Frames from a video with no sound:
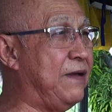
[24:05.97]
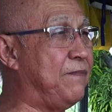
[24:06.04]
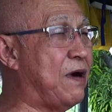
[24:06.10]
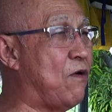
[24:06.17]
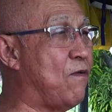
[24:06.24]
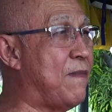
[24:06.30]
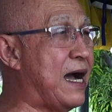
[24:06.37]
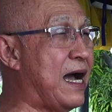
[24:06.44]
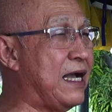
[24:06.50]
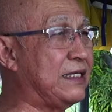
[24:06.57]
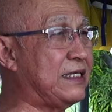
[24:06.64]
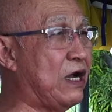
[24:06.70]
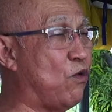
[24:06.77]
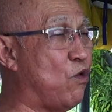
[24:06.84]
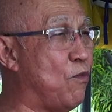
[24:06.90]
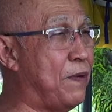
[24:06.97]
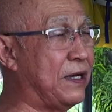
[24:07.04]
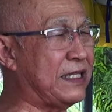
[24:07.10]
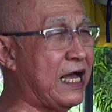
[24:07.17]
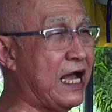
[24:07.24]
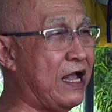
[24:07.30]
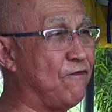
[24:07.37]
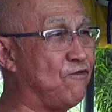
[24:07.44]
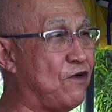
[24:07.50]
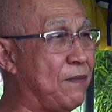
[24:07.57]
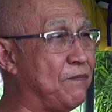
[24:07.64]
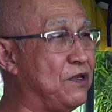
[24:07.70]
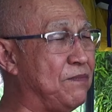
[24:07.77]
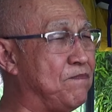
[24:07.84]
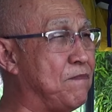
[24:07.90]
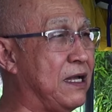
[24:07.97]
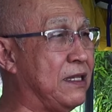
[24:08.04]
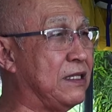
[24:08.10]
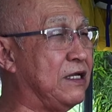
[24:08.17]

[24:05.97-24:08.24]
เบาบางจากอุปทานความยึดมั่น